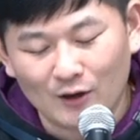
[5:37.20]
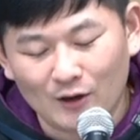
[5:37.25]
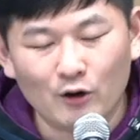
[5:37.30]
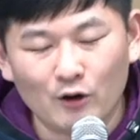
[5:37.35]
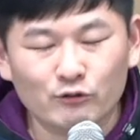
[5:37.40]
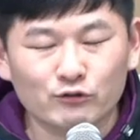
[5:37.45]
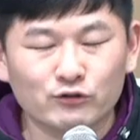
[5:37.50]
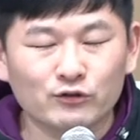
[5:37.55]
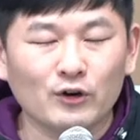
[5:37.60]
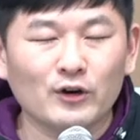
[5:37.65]

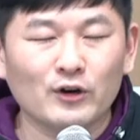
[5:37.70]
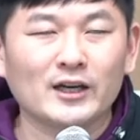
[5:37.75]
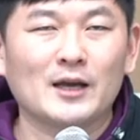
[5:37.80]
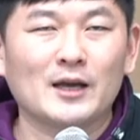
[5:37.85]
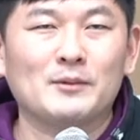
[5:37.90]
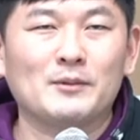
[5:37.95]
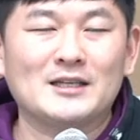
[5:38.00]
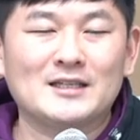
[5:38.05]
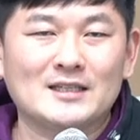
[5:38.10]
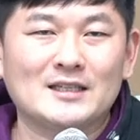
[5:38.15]
구원의
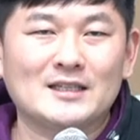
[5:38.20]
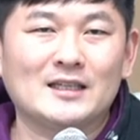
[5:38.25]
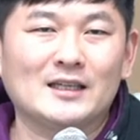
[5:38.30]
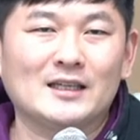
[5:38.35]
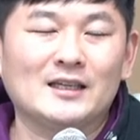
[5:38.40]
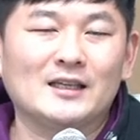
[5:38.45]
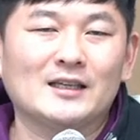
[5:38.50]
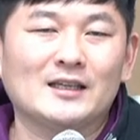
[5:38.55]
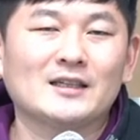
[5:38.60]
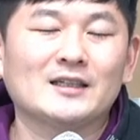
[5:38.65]
빛이
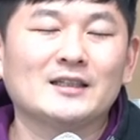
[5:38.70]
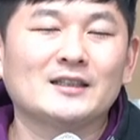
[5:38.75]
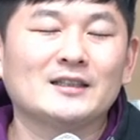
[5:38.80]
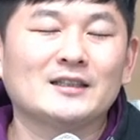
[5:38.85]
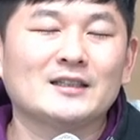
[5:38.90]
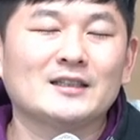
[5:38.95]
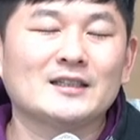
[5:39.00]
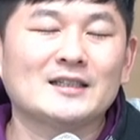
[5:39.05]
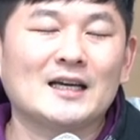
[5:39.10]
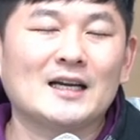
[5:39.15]

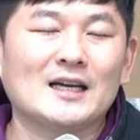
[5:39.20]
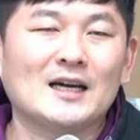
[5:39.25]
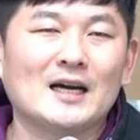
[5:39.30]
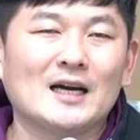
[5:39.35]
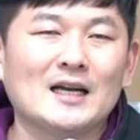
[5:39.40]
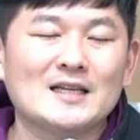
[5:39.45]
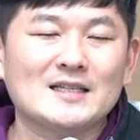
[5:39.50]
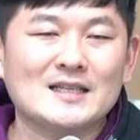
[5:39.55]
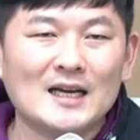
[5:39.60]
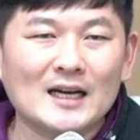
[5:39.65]
그들을
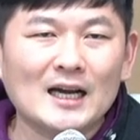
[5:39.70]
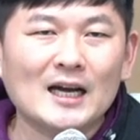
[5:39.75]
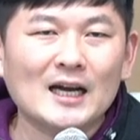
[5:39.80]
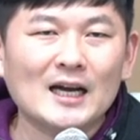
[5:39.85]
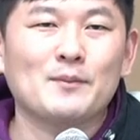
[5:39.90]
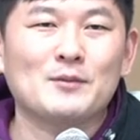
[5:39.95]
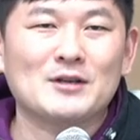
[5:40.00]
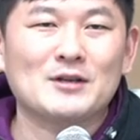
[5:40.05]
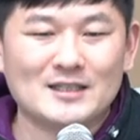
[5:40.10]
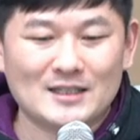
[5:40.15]
사랑하는 사랑의
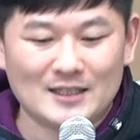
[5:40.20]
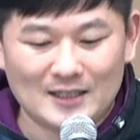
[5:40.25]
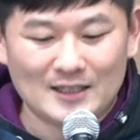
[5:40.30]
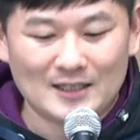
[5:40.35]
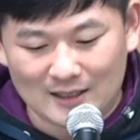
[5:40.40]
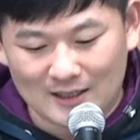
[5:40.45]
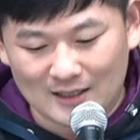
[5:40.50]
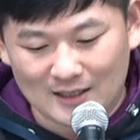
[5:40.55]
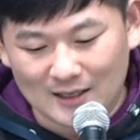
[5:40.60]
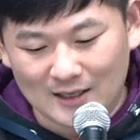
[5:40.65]
빛이
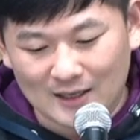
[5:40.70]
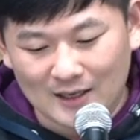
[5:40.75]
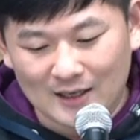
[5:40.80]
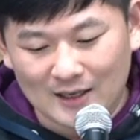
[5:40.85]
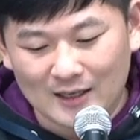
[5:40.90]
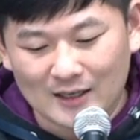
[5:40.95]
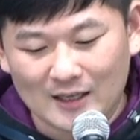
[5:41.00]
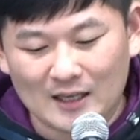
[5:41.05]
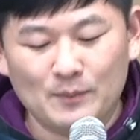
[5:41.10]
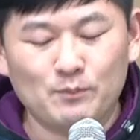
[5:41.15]

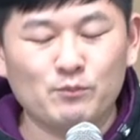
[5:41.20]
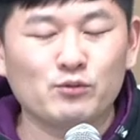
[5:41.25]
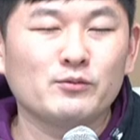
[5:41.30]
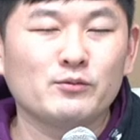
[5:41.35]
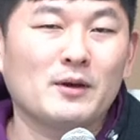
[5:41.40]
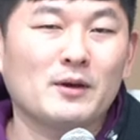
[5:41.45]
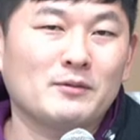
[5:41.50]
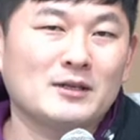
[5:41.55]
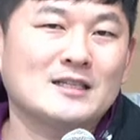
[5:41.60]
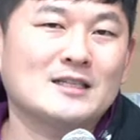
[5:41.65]

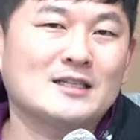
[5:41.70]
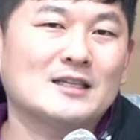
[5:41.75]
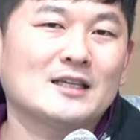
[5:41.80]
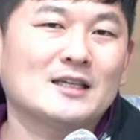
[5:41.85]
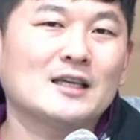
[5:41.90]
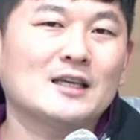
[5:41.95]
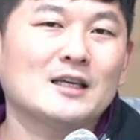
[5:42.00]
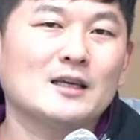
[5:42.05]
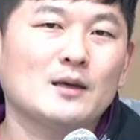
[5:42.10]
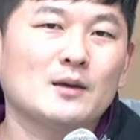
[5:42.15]
기쁨의
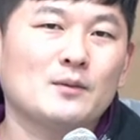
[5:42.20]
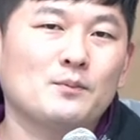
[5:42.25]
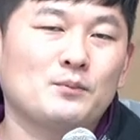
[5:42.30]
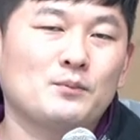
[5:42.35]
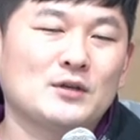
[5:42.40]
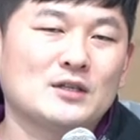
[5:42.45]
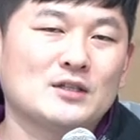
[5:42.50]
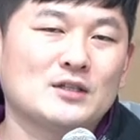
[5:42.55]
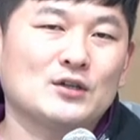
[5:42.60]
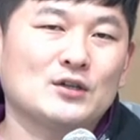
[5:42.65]
빛이
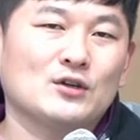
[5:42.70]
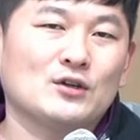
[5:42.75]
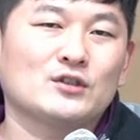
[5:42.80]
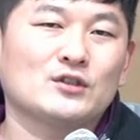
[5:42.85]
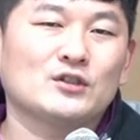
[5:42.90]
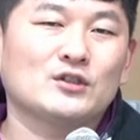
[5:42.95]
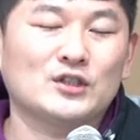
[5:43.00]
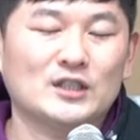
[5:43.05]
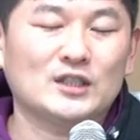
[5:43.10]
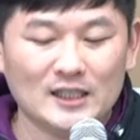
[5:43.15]

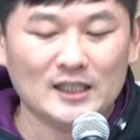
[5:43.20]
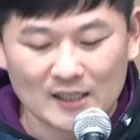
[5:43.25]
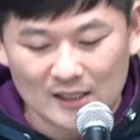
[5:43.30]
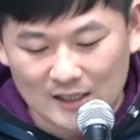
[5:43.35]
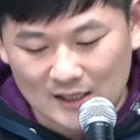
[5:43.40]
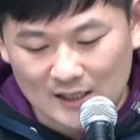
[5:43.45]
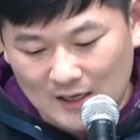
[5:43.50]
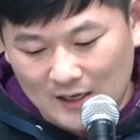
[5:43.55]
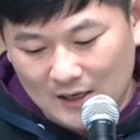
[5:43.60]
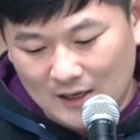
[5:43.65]
비춰주실
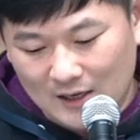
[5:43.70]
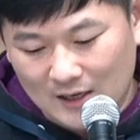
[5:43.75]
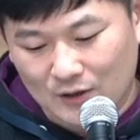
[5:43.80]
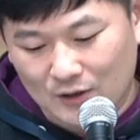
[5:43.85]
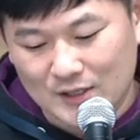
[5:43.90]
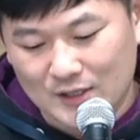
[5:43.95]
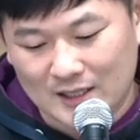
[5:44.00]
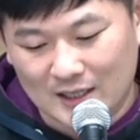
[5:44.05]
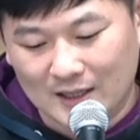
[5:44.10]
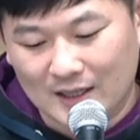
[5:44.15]

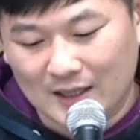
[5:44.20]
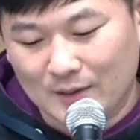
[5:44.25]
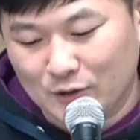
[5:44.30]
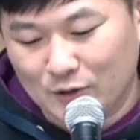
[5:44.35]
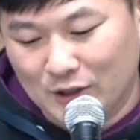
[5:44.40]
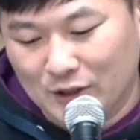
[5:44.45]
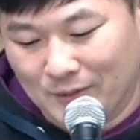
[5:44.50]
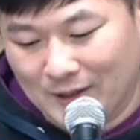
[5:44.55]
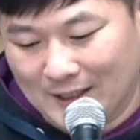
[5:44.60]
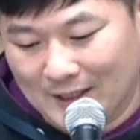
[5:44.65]
것이기
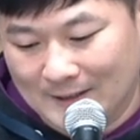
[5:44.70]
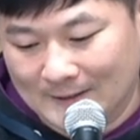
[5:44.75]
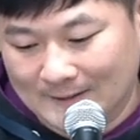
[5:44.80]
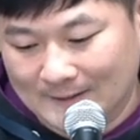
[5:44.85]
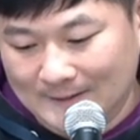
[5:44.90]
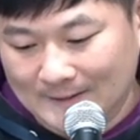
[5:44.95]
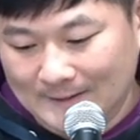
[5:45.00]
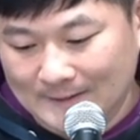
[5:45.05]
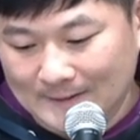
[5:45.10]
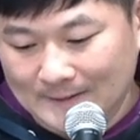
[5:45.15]
때문입니다.
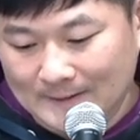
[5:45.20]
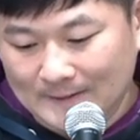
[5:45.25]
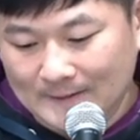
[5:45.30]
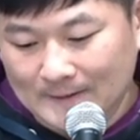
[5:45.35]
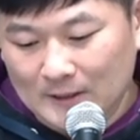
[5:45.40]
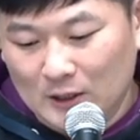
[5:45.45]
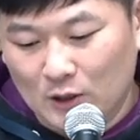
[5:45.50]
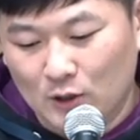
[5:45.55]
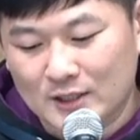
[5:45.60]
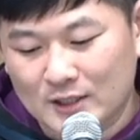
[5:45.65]

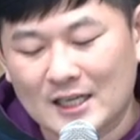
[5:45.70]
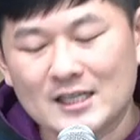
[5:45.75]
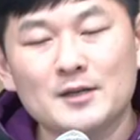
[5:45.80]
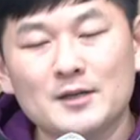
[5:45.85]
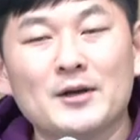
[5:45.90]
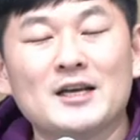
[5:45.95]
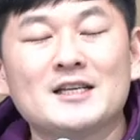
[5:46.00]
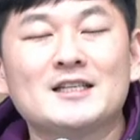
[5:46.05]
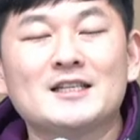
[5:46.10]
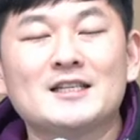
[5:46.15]
사실
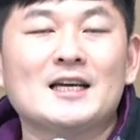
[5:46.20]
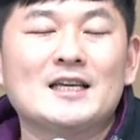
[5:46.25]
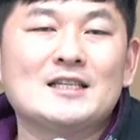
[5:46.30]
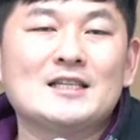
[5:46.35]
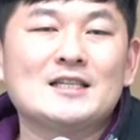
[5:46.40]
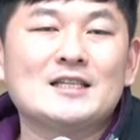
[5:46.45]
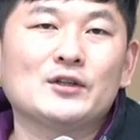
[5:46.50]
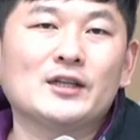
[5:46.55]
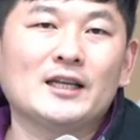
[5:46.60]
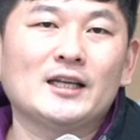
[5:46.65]
메시아
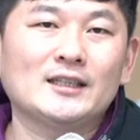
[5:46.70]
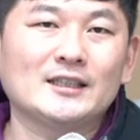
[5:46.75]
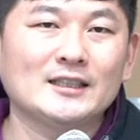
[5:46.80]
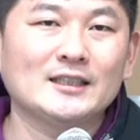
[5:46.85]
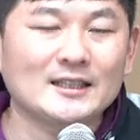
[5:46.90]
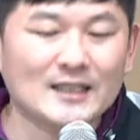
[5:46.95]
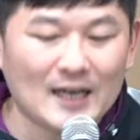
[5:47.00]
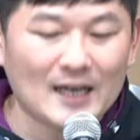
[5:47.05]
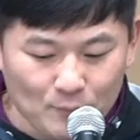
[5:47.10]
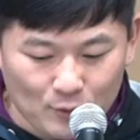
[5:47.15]
이전에는
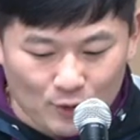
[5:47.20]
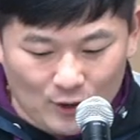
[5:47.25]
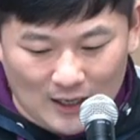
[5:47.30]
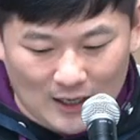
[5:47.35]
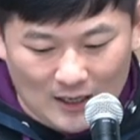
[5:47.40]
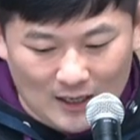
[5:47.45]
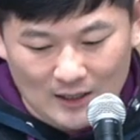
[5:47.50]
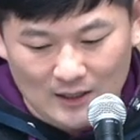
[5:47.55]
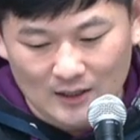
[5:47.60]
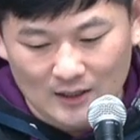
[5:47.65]

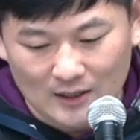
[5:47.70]
흑암과